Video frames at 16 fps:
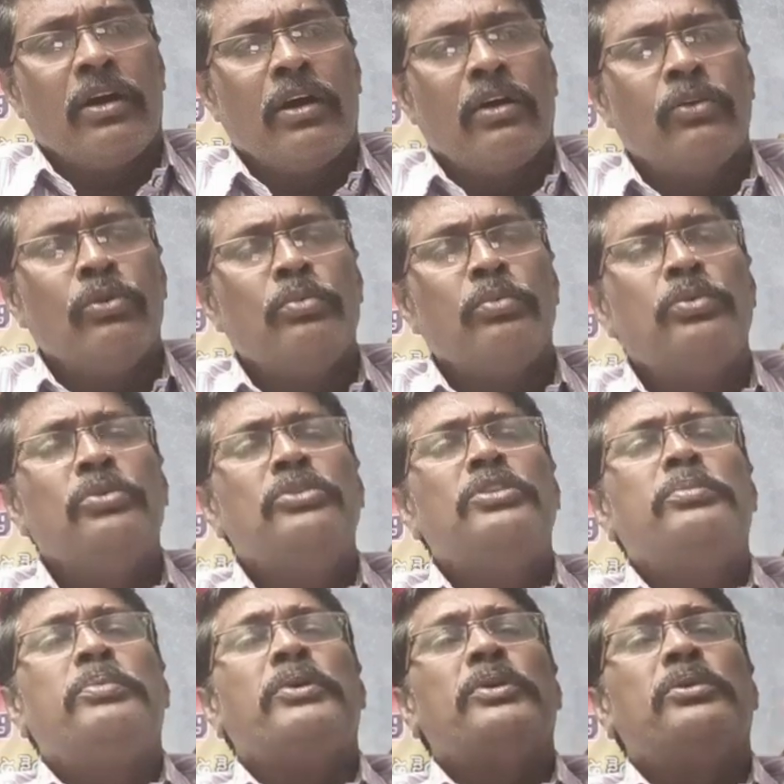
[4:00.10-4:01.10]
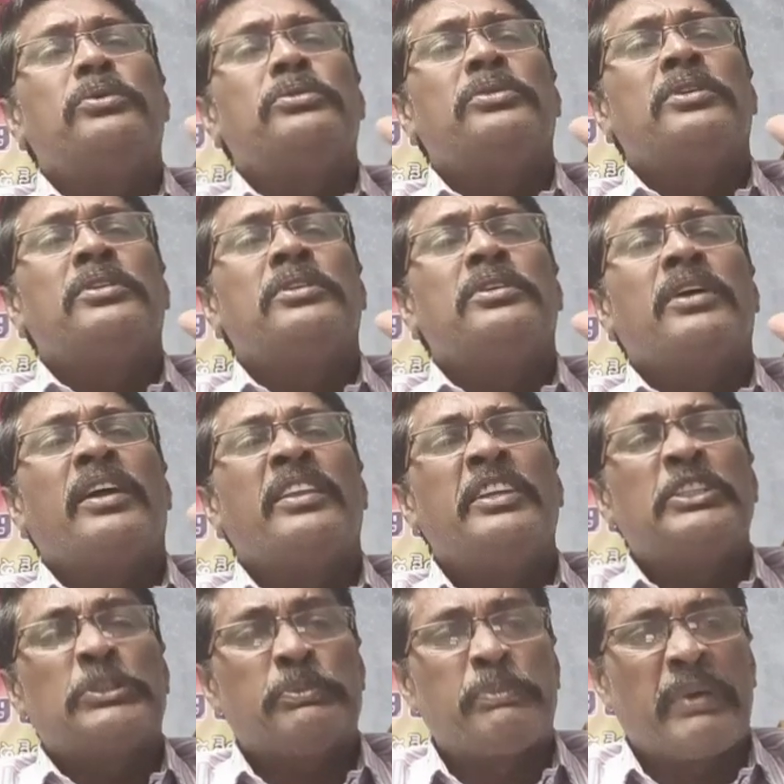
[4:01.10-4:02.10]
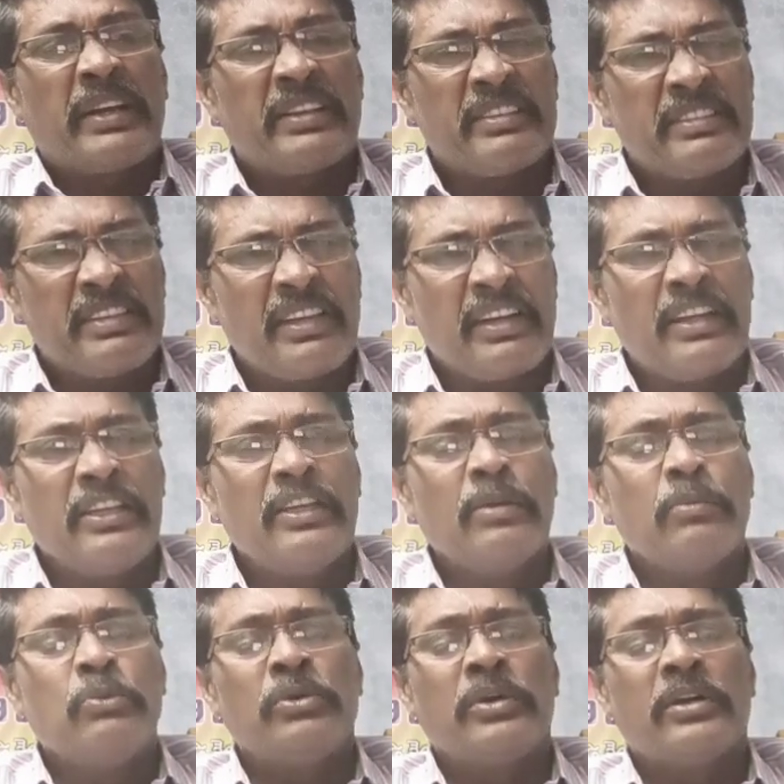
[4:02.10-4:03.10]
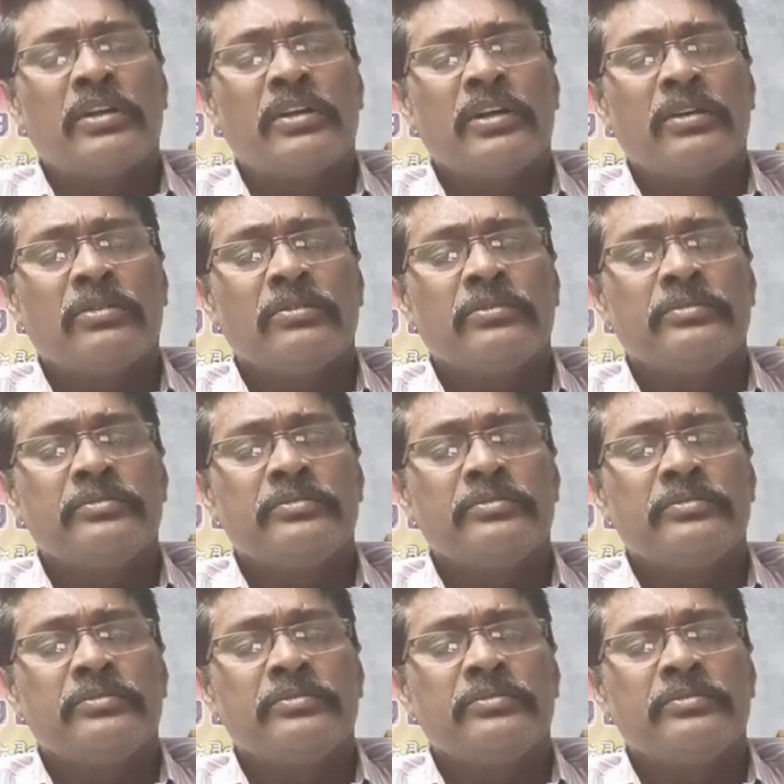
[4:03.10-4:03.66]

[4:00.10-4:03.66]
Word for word: అనుభూతి పెరుగుతుంది అదే స్పర్శనీయము అంటారు